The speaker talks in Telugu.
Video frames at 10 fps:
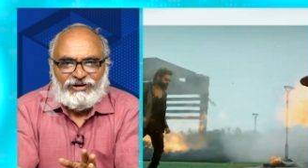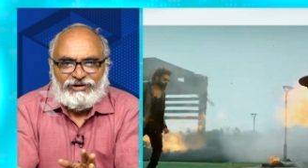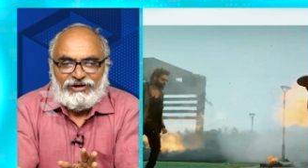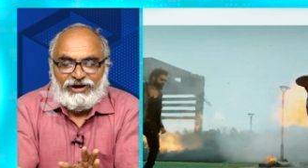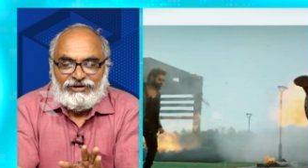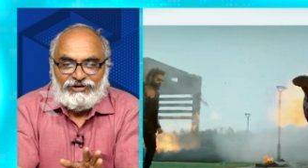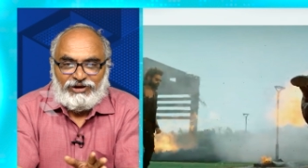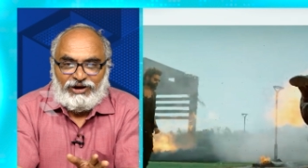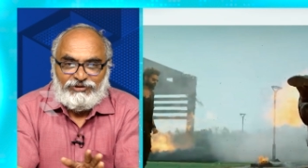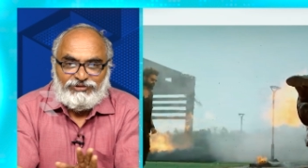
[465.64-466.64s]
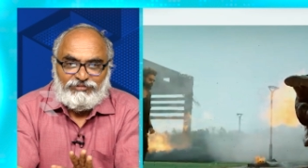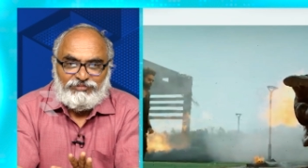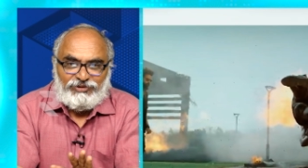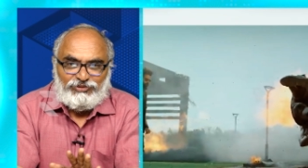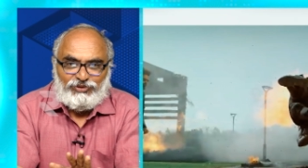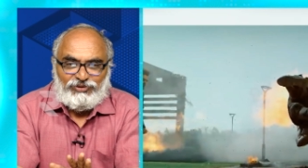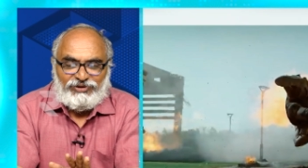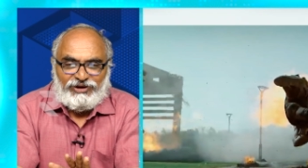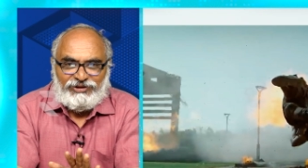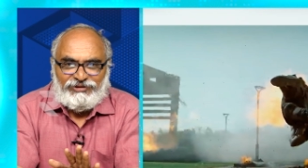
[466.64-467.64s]
అంటే ఆయన ఆయుధం పట్టుకోడు
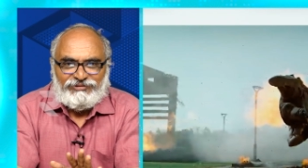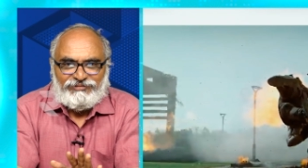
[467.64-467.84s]
కానీ